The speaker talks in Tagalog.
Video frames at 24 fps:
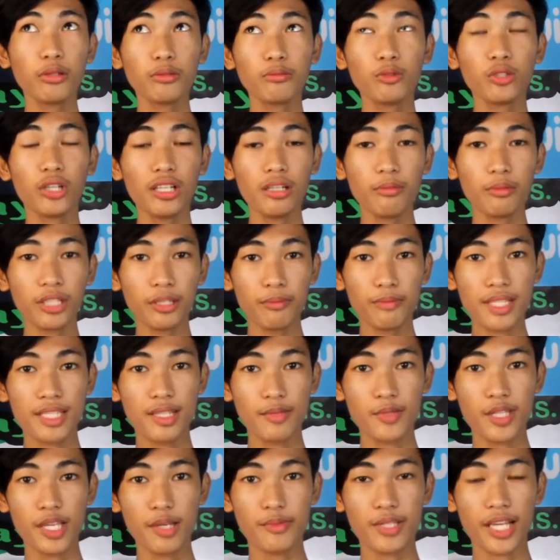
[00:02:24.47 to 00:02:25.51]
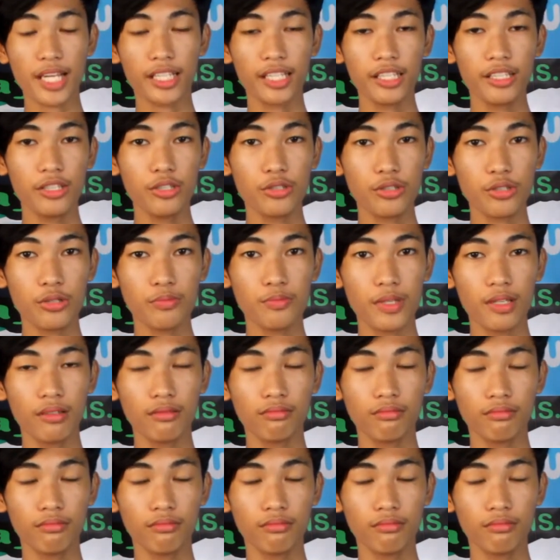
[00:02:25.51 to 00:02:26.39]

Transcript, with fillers: Huwag mong kalimutan mag-subscribe sa aking YouTube.